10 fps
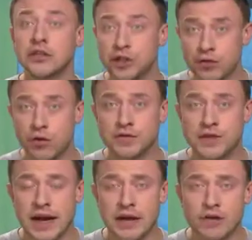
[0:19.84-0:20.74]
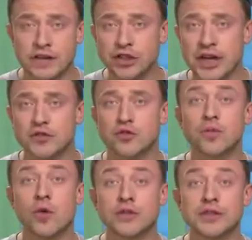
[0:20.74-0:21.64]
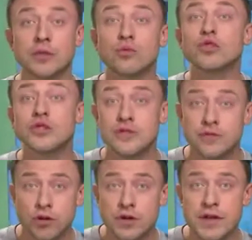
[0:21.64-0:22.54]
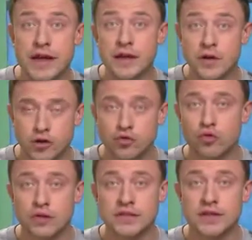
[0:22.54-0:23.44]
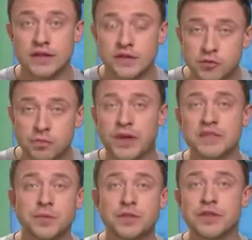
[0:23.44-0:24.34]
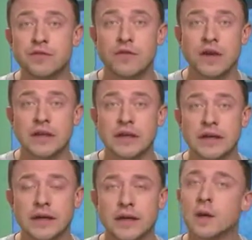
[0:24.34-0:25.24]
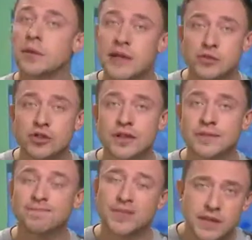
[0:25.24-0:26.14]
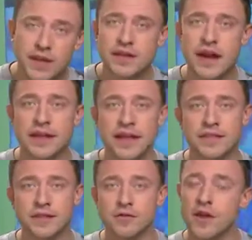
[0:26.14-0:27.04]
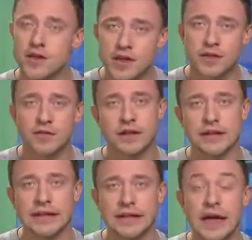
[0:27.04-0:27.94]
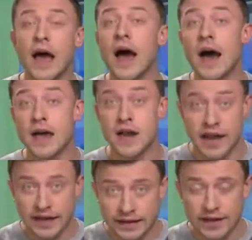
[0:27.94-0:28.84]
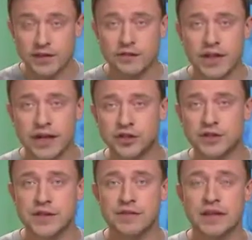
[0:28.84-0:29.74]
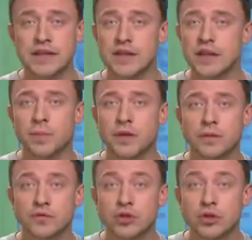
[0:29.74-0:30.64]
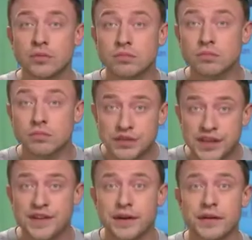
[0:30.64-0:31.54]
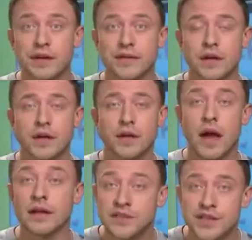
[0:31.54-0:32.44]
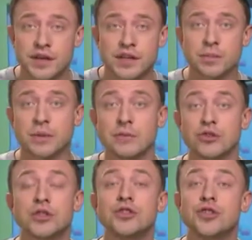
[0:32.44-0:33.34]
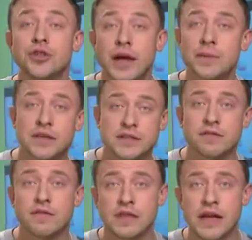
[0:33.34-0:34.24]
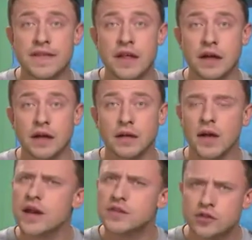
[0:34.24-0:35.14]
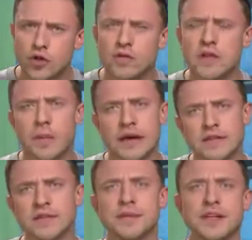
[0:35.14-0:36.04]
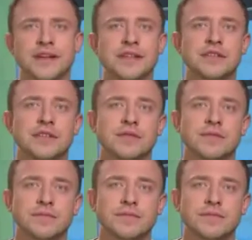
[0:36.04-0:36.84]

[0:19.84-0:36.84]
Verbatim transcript: Чайковский район и часть Удмуртии уже сегодня рискуют остаться без питьевой воды, потому что нет реагентов – нет воды. А реагентов для очистки воды нет, потому что денег нет а денег нет, потому что счета местного водоканала арестованы по искам энергетиков.